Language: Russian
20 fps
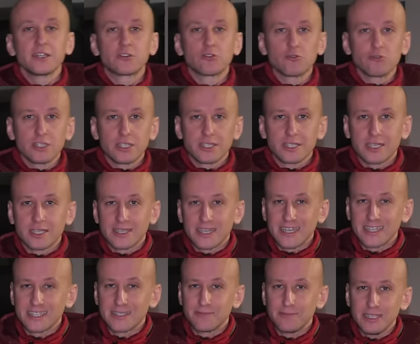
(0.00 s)
трудится
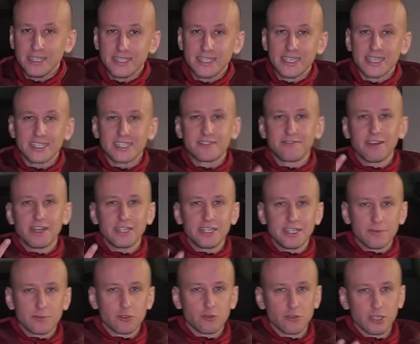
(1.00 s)
трансмиссия с
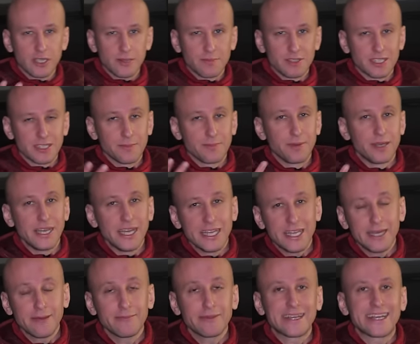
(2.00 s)
двойным сухим
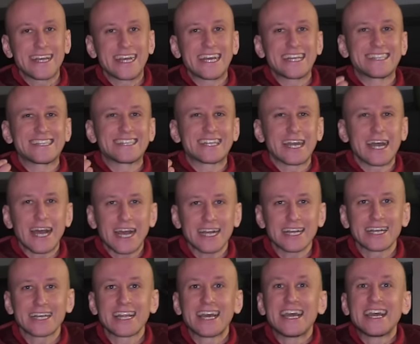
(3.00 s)
сцеплением GetTrack
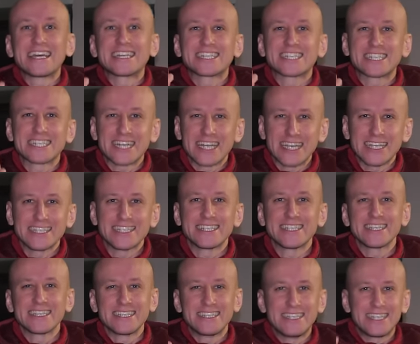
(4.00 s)
6
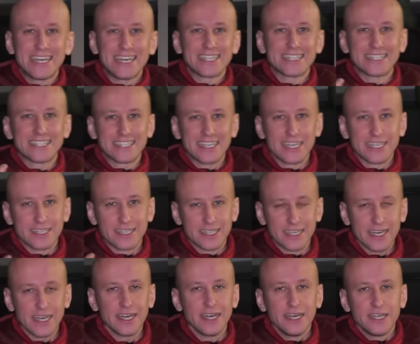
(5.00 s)

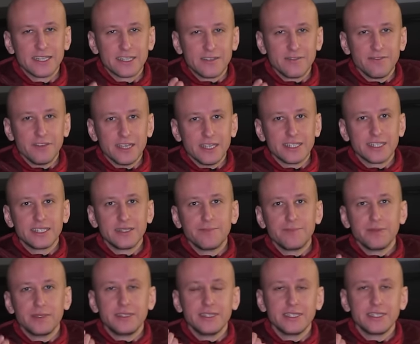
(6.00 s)
DCT
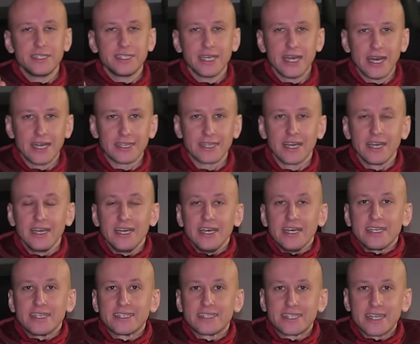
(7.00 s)
250.
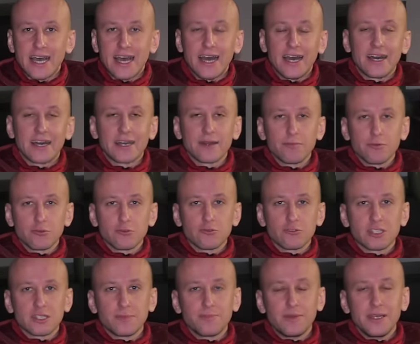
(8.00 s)
За работу
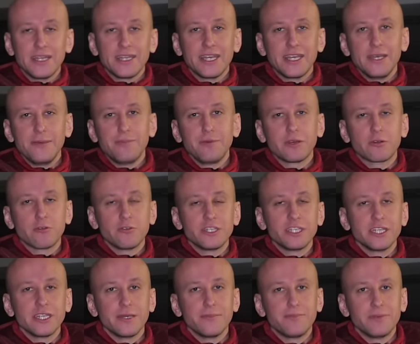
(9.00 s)
сцепления и
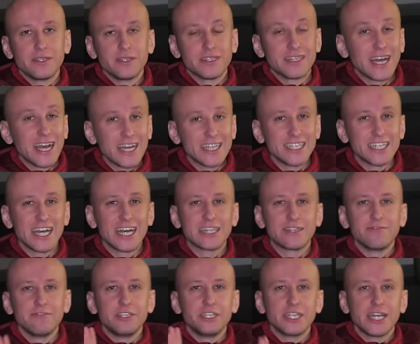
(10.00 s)
переключение передач
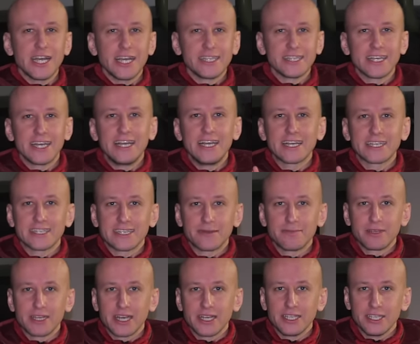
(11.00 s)
отвечает
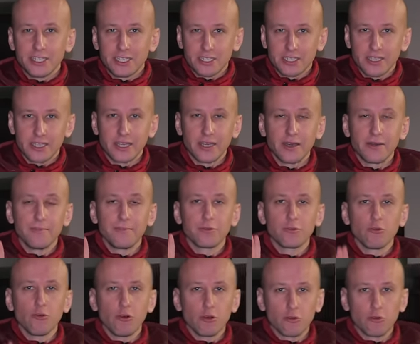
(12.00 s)
электромеханический
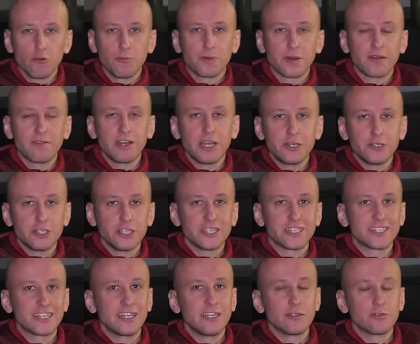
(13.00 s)
блок, управляющий
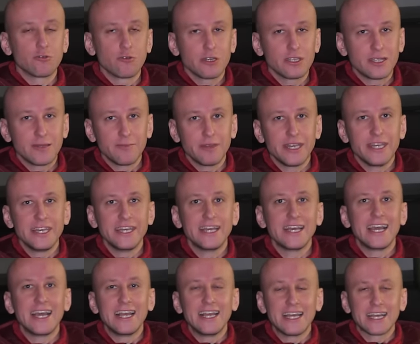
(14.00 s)
соленоидами и
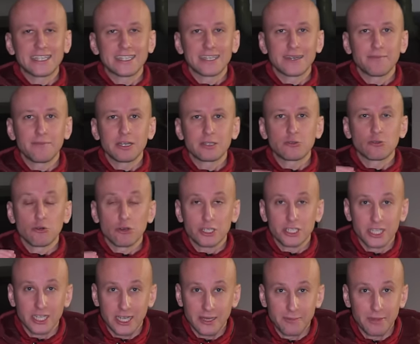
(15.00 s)

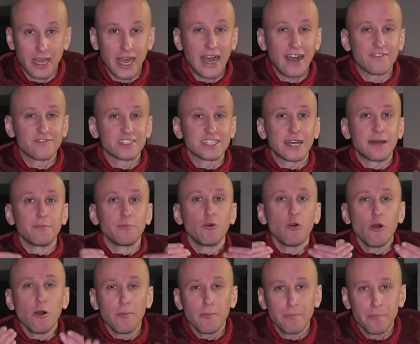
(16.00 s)
электромоторчиками а в
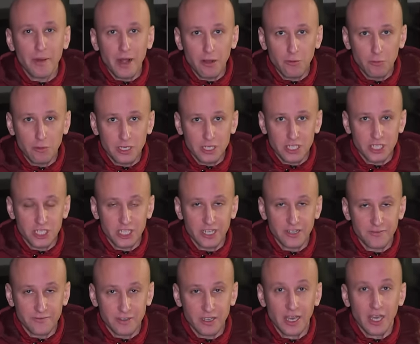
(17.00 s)
самом
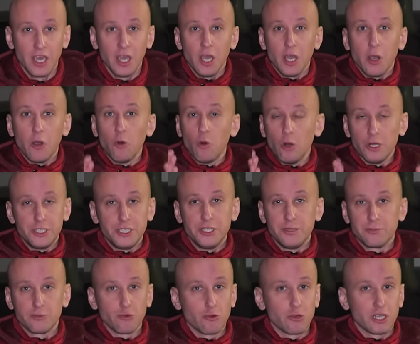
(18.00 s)
PowerShift –
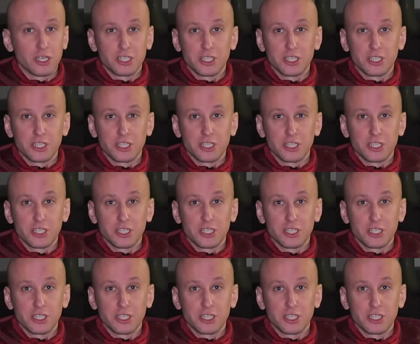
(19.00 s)
очень много